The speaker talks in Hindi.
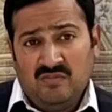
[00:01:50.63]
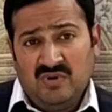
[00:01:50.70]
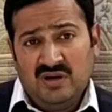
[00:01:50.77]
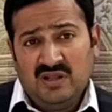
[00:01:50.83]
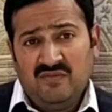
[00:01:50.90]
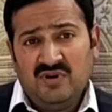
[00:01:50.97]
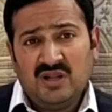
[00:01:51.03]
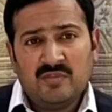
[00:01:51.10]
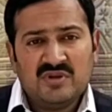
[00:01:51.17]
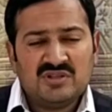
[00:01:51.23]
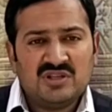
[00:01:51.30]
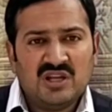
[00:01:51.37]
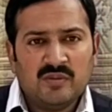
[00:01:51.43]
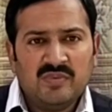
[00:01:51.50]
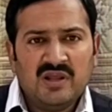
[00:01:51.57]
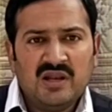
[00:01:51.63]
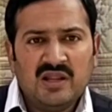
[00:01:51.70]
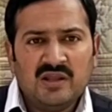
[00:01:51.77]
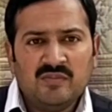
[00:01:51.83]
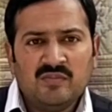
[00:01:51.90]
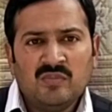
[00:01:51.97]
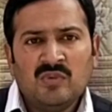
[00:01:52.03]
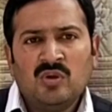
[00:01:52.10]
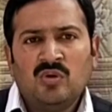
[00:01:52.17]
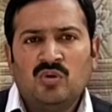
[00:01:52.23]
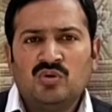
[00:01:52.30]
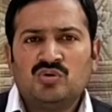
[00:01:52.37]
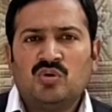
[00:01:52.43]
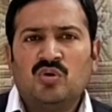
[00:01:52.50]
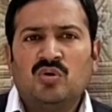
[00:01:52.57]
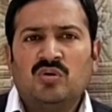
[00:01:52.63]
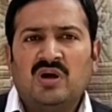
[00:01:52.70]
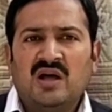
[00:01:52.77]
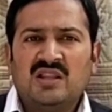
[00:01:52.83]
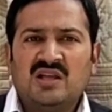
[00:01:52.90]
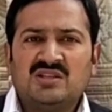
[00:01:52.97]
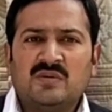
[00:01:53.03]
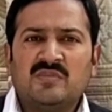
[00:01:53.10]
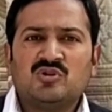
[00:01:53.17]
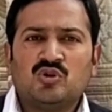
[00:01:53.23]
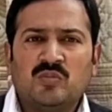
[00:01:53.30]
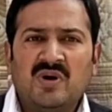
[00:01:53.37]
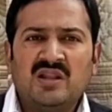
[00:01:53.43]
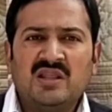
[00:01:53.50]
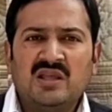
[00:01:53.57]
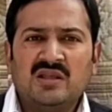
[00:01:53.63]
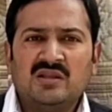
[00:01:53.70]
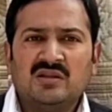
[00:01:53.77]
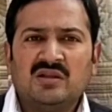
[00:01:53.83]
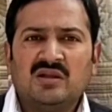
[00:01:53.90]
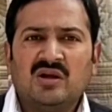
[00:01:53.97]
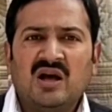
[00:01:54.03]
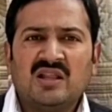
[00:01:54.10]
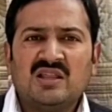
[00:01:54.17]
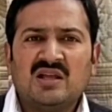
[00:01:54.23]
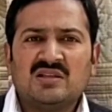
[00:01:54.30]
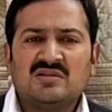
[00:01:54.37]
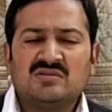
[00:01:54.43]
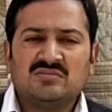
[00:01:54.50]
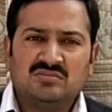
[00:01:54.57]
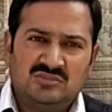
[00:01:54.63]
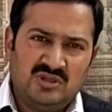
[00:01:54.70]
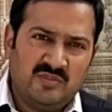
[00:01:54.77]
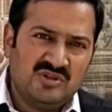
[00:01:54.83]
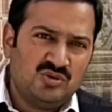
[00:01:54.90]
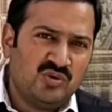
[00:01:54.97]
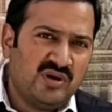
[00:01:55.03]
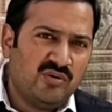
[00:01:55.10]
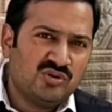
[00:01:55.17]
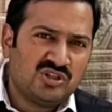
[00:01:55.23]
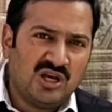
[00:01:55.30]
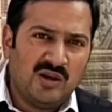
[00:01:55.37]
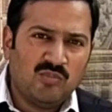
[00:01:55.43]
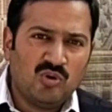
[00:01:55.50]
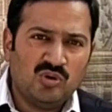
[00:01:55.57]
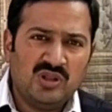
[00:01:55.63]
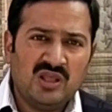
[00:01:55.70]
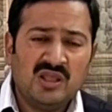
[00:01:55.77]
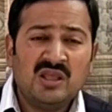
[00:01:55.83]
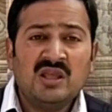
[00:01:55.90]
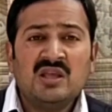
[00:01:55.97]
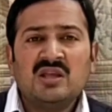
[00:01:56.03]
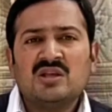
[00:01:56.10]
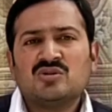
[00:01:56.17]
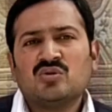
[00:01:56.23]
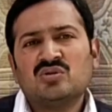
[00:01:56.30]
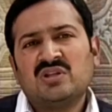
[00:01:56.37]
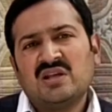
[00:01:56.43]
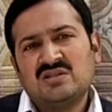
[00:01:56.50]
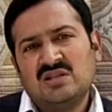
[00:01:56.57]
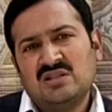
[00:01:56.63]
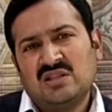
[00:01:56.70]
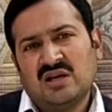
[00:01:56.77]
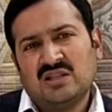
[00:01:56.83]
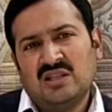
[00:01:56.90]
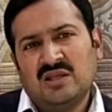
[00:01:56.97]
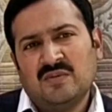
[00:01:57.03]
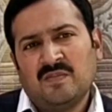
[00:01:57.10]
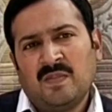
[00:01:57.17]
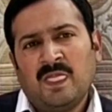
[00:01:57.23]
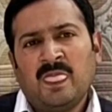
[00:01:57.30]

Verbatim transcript: मल्टीविटामिन सिरप ले लें उसको आधा चम्मच सुबह दें आधा चम्मच जो है वो शाम को दें इसको दस दिन तक दें